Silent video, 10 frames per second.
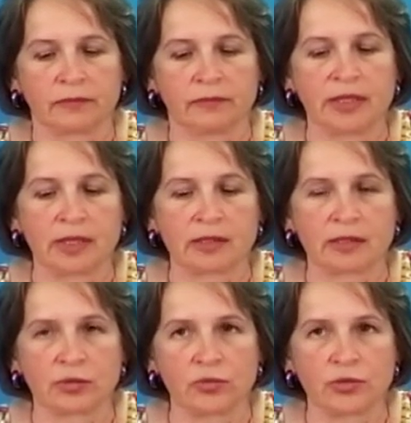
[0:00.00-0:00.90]
вы как
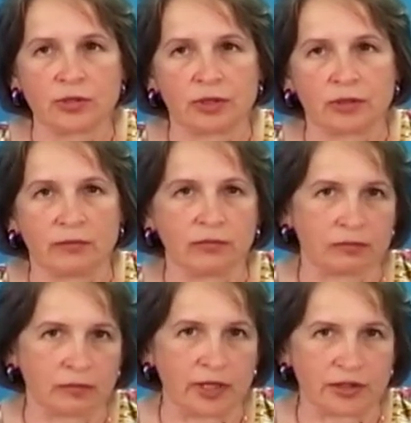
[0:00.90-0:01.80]
застройщики, ну,
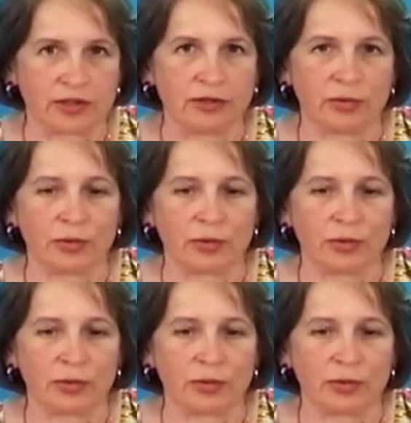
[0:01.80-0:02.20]
граждане